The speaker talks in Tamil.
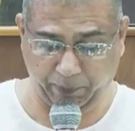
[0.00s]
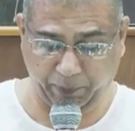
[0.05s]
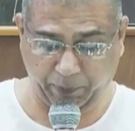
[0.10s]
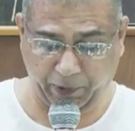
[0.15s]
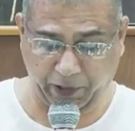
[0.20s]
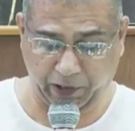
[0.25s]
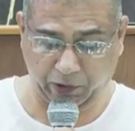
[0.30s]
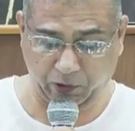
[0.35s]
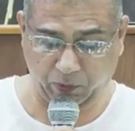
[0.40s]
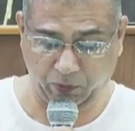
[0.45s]

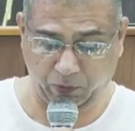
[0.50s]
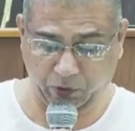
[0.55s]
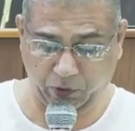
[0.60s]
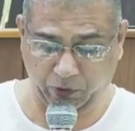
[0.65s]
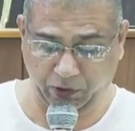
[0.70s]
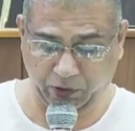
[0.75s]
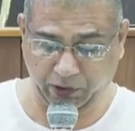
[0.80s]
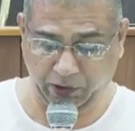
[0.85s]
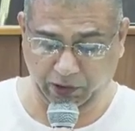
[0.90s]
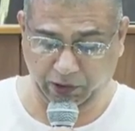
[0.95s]

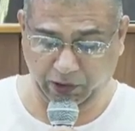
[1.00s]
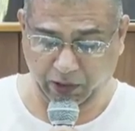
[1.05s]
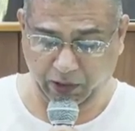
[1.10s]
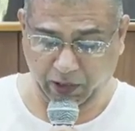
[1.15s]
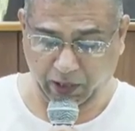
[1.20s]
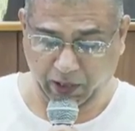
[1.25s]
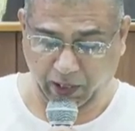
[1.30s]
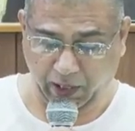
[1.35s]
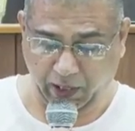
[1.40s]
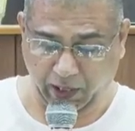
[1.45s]
பார்க்கும்போது
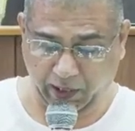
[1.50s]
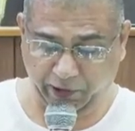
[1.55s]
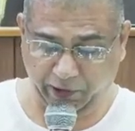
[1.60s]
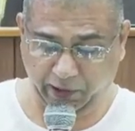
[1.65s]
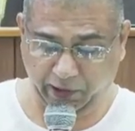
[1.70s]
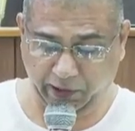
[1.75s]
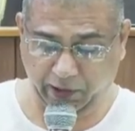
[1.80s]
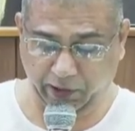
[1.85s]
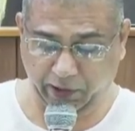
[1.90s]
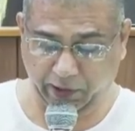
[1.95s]

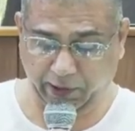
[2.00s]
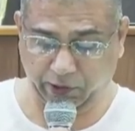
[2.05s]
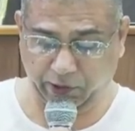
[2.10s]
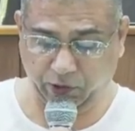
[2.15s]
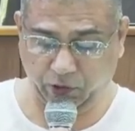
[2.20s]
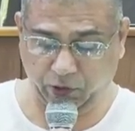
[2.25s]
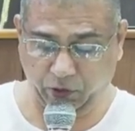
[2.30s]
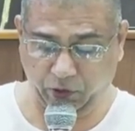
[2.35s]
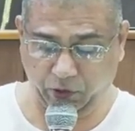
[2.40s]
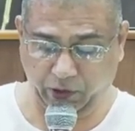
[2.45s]

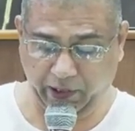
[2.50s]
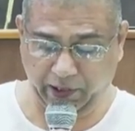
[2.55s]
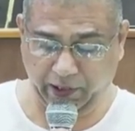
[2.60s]
அவர்களிடத்தில் உள்ள